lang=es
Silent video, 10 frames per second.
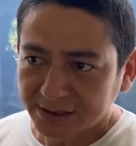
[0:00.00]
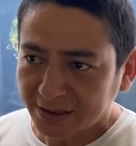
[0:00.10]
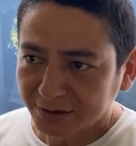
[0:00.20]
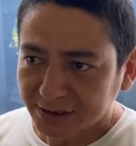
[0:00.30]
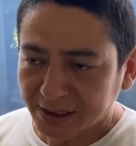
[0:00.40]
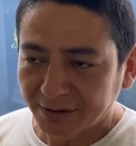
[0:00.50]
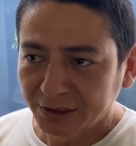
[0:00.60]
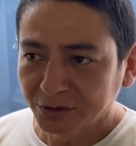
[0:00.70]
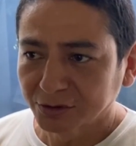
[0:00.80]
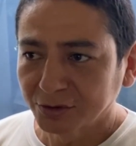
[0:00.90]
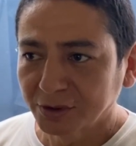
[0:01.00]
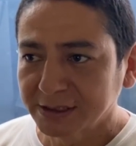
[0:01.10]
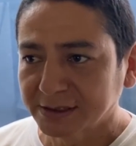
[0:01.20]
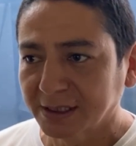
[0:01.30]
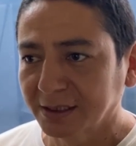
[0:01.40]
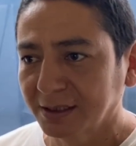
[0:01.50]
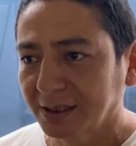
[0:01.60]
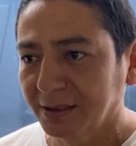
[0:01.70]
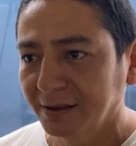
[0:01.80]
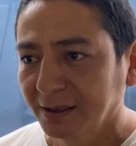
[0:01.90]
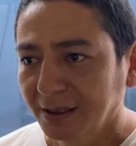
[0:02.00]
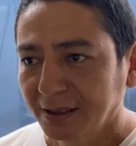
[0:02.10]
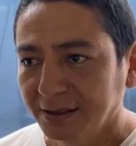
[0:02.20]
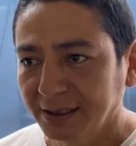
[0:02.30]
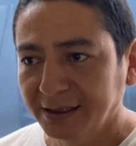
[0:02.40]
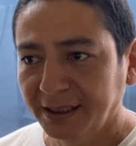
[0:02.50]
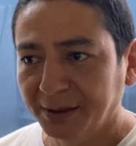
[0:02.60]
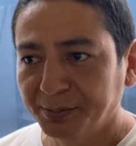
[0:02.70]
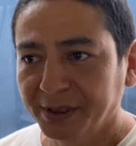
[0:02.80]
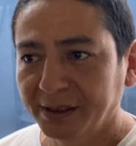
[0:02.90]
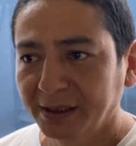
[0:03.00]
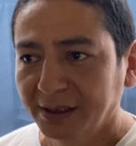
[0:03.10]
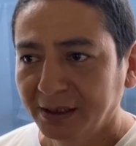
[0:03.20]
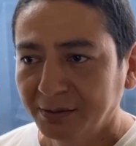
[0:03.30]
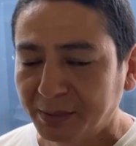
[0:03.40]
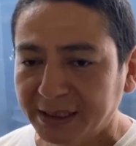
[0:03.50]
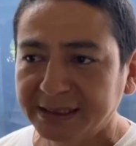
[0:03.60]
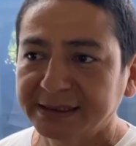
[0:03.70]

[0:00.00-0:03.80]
He estado trabajando con dos estanques de tilapia, ¿verdad?